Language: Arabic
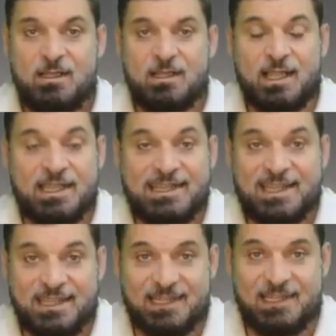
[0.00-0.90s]
لكن ده
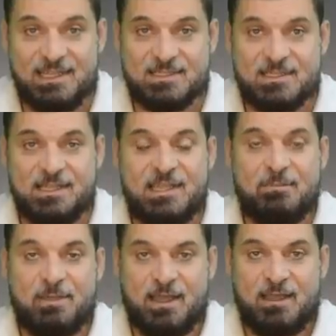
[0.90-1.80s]
تدليس
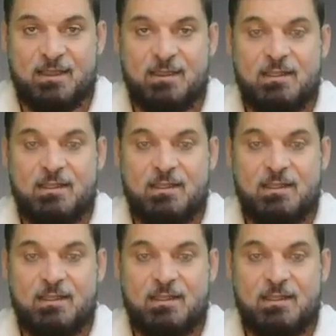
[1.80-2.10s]
ليه بقى